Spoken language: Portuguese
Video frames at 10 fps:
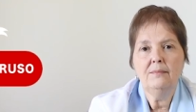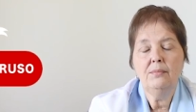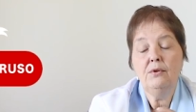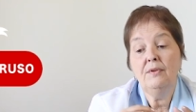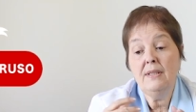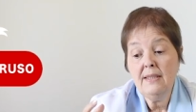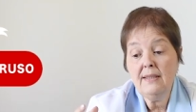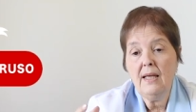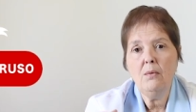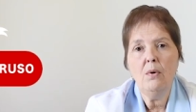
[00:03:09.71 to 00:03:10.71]
por vezes
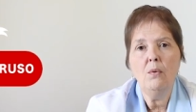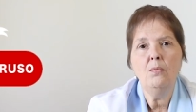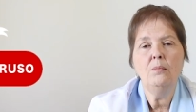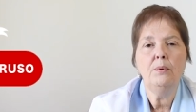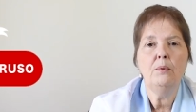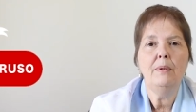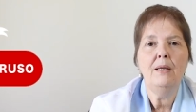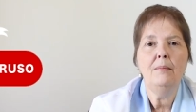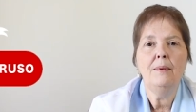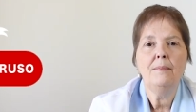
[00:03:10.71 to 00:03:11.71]
está com algum
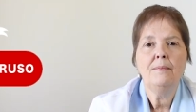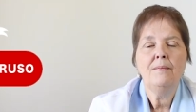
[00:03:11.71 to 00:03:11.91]
problema,